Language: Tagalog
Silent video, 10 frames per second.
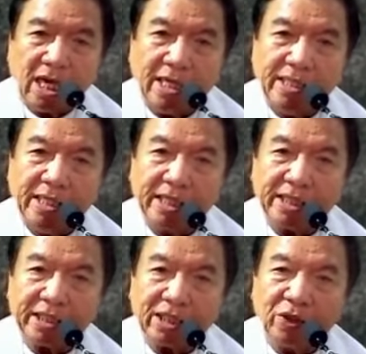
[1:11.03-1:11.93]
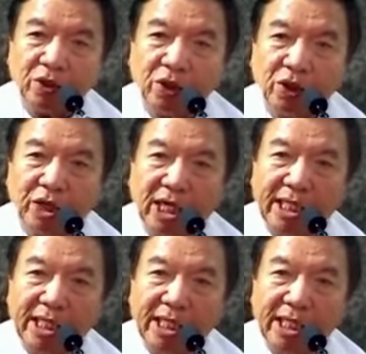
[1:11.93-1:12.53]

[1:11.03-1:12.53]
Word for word: Andiri sa tuo na